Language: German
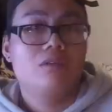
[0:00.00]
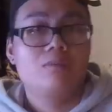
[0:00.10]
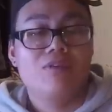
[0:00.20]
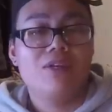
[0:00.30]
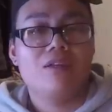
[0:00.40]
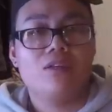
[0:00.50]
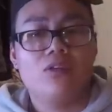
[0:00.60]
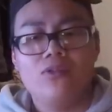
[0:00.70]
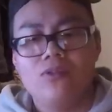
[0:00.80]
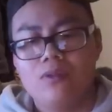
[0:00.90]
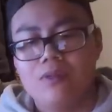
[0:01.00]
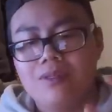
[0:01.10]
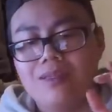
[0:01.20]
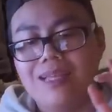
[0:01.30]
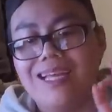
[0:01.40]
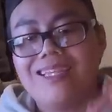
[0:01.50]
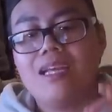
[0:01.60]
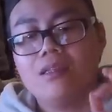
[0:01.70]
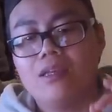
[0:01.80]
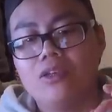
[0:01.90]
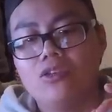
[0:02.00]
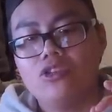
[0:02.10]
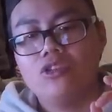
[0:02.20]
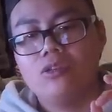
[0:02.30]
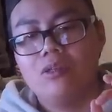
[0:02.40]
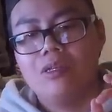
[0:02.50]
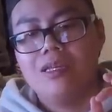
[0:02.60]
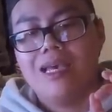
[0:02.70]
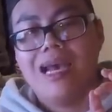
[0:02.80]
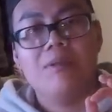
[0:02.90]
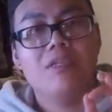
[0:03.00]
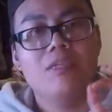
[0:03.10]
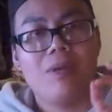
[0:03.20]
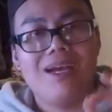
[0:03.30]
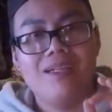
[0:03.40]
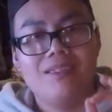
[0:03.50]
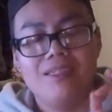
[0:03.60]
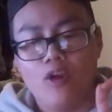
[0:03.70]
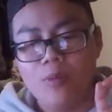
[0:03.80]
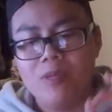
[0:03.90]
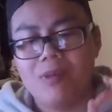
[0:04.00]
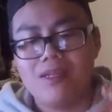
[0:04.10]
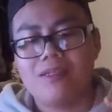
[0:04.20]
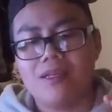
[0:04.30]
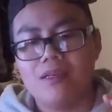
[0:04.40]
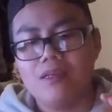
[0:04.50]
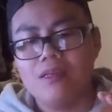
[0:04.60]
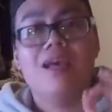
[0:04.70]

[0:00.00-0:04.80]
Mir fällt gerade auf, attackentechnisch habe ich nicht bei allen die optimale Attacke.